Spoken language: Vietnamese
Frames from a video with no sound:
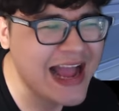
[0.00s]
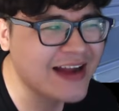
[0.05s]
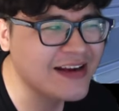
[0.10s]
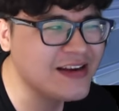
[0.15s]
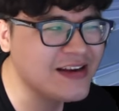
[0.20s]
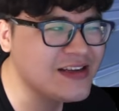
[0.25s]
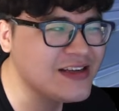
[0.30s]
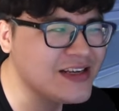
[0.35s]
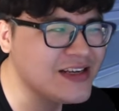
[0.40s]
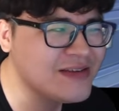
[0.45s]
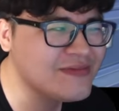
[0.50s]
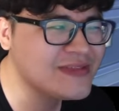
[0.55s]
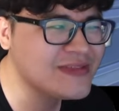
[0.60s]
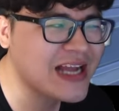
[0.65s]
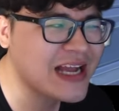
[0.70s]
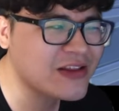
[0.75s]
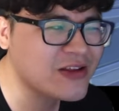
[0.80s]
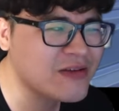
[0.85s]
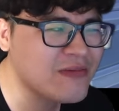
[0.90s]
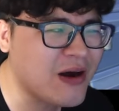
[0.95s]
nên lâm
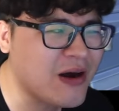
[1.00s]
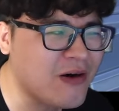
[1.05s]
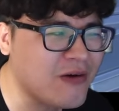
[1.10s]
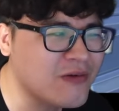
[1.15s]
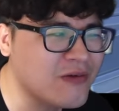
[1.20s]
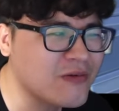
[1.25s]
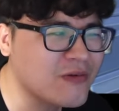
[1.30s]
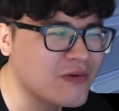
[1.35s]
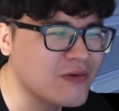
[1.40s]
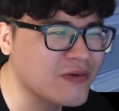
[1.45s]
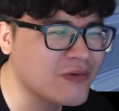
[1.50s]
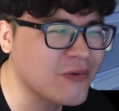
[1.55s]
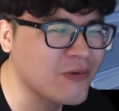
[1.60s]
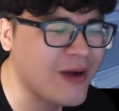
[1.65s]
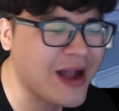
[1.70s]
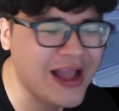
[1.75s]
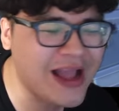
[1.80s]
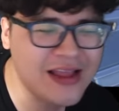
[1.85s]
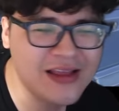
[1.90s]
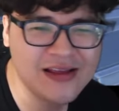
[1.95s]
ra tôi bảo
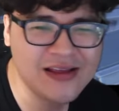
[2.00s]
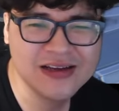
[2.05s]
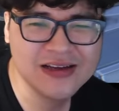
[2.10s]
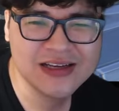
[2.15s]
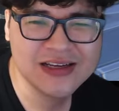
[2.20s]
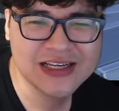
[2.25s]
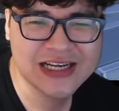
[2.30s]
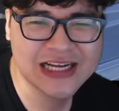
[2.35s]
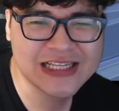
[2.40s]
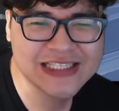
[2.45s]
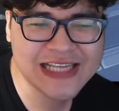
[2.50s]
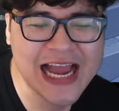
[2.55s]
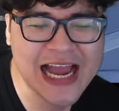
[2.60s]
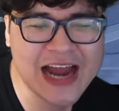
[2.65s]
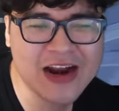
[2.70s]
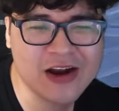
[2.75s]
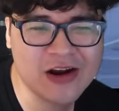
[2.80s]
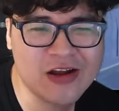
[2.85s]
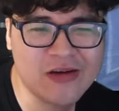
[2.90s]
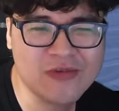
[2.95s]
quái gắt cha
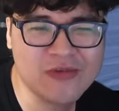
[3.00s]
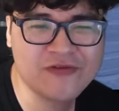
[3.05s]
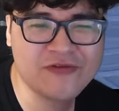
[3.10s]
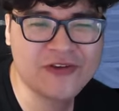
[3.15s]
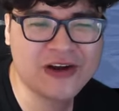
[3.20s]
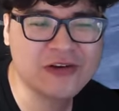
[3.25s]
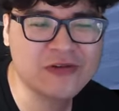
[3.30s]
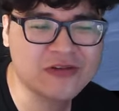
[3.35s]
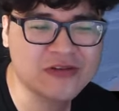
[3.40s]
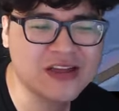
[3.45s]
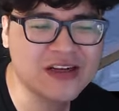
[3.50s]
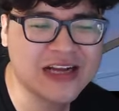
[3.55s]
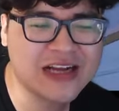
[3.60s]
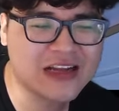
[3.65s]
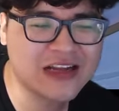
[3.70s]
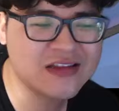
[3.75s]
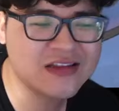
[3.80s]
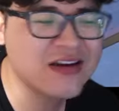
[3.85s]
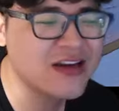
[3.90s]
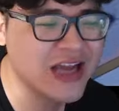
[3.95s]
nó là một phần của tất cả các
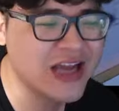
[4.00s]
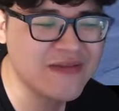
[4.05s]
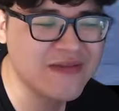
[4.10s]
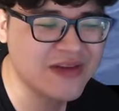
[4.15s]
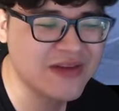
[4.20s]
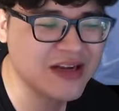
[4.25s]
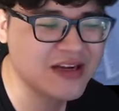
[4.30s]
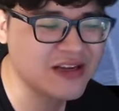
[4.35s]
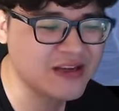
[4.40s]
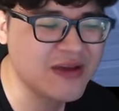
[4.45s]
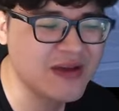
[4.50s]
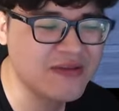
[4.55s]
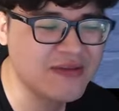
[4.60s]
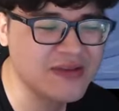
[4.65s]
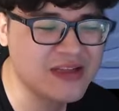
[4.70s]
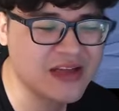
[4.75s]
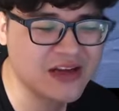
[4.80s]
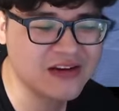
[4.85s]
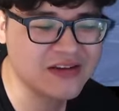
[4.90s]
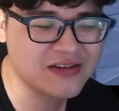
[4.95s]
tựa game mà thì mẹ bây
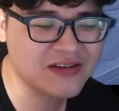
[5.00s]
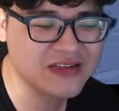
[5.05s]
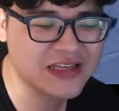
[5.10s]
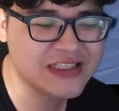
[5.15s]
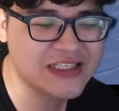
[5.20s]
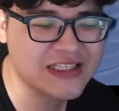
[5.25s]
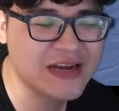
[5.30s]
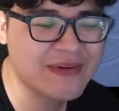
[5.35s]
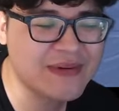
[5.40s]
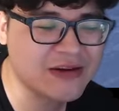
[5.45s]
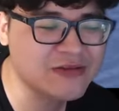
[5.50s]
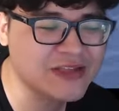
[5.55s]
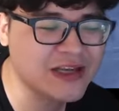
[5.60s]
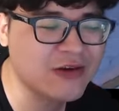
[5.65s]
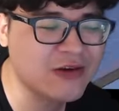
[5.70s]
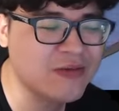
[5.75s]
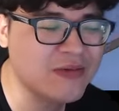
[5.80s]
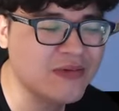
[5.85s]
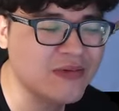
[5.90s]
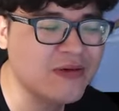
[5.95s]
giờ là cha bạn không sao
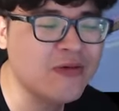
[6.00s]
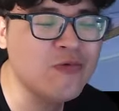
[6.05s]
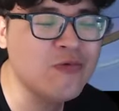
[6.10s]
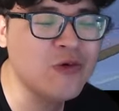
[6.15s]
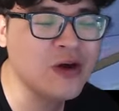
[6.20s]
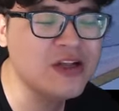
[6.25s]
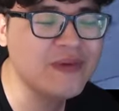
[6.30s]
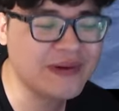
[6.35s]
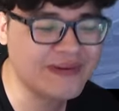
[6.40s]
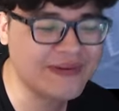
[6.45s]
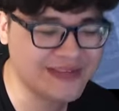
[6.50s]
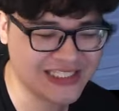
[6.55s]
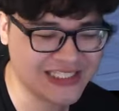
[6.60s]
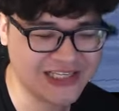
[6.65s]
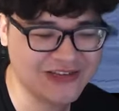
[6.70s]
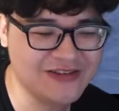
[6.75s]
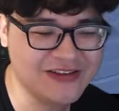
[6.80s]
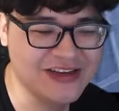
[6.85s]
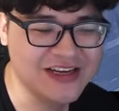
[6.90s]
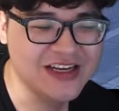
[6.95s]
bạn không muốn thì bạn phải chịu
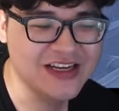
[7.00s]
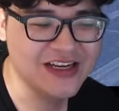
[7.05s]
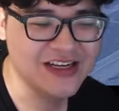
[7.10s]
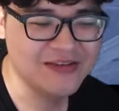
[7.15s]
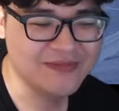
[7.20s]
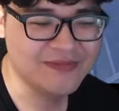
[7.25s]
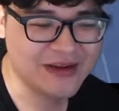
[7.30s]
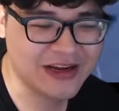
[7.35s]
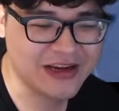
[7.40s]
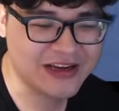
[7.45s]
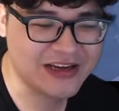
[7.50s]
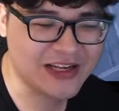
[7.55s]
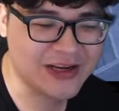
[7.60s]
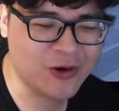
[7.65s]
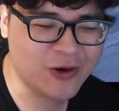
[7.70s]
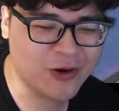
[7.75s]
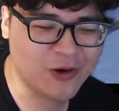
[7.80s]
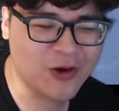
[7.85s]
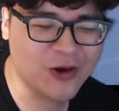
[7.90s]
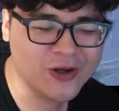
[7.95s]
bạn lại đi
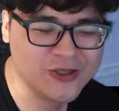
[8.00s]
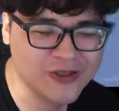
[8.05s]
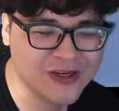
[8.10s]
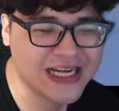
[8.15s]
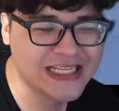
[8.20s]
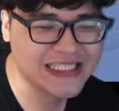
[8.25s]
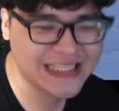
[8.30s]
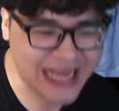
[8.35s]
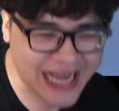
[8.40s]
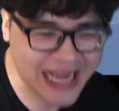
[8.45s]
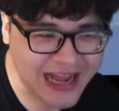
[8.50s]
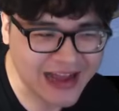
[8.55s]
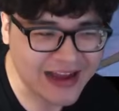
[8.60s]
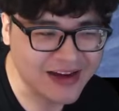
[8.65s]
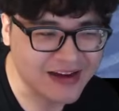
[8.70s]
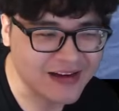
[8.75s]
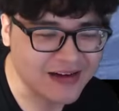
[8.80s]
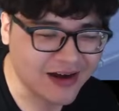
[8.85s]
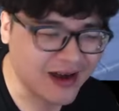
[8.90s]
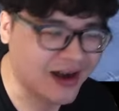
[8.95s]
đổ lỗi cho gắt cha,
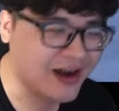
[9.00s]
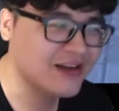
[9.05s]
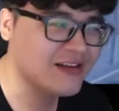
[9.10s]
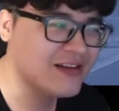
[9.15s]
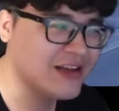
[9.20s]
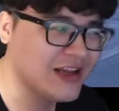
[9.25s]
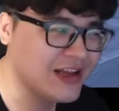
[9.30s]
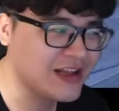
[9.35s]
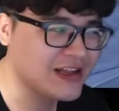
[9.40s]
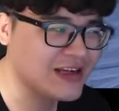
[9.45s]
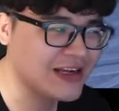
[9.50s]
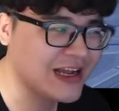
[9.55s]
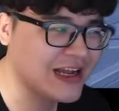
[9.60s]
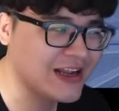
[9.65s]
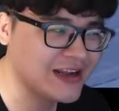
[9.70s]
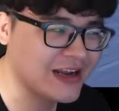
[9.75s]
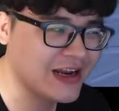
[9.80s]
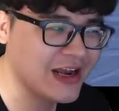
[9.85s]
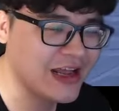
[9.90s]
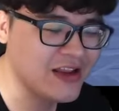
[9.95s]
ờ à, thế là cái
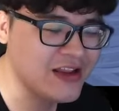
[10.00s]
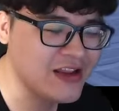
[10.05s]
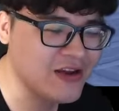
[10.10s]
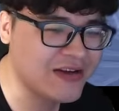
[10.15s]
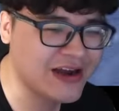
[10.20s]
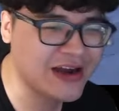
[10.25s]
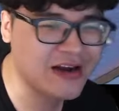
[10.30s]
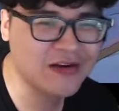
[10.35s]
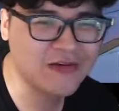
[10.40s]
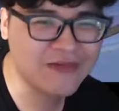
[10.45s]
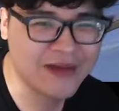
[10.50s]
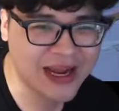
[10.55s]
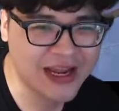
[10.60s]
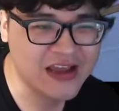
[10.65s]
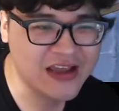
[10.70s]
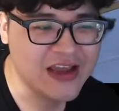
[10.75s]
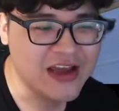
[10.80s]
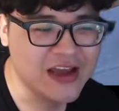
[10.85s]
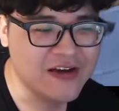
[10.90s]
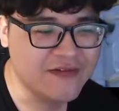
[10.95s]
cái đấy nhiều cái nó không hay
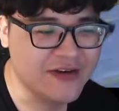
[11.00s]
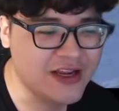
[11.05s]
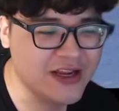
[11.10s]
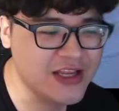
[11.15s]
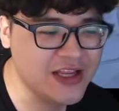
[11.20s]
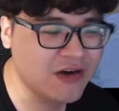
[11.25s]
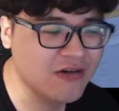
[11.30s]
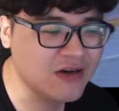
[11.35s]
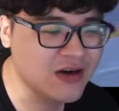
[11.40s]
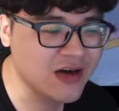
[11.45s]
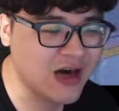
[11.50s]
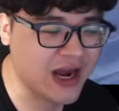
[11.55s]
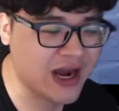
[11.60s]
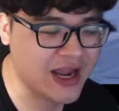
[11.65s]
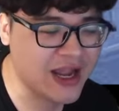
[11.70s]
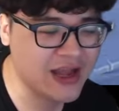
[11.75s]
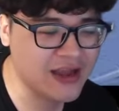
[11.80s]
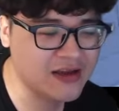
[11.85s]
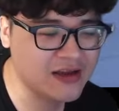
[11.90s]
với nhiều người ấy